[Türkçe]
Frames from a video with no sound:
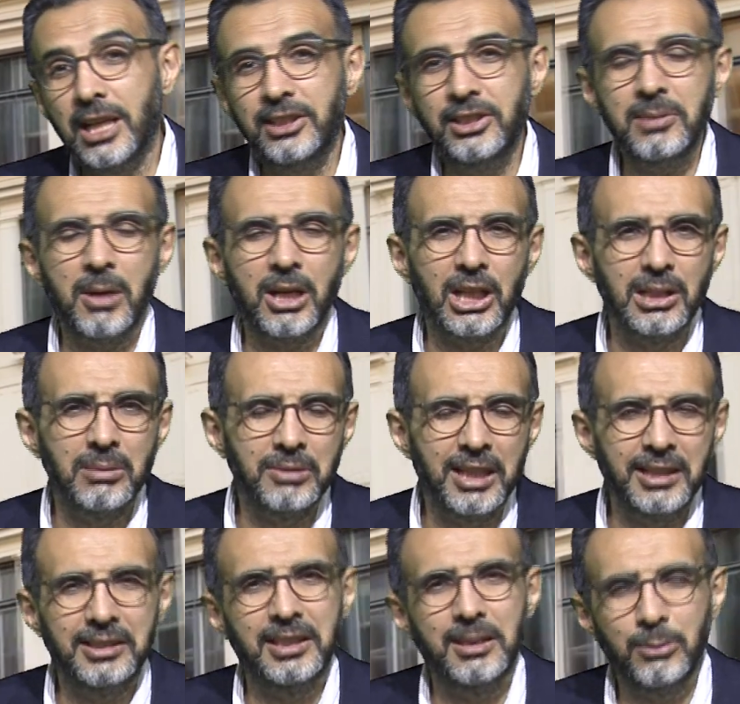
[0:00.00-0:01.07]
getir bakalım
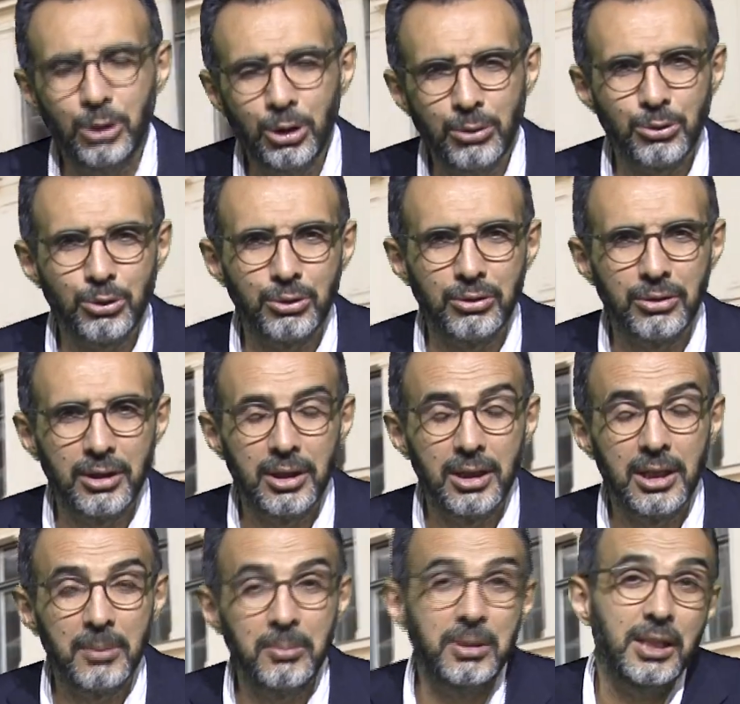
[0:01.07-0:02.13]
getirebiliyor musun?
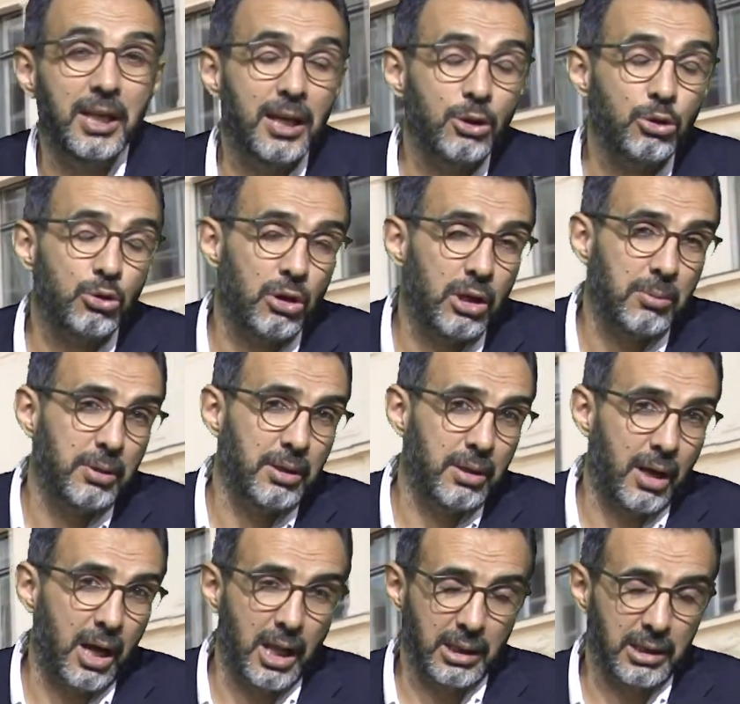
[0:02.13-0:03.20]
Bir de şöyle bir
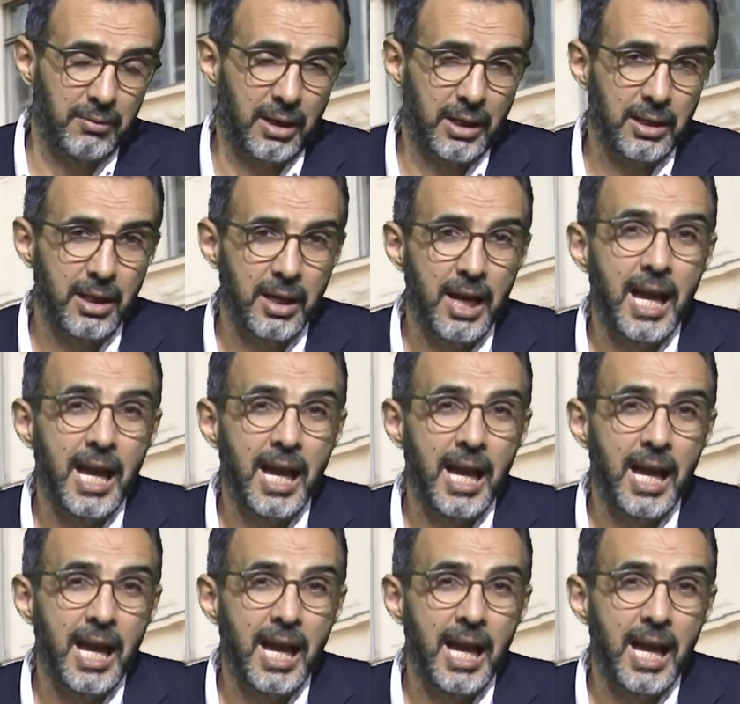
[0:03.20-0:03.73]
algı var.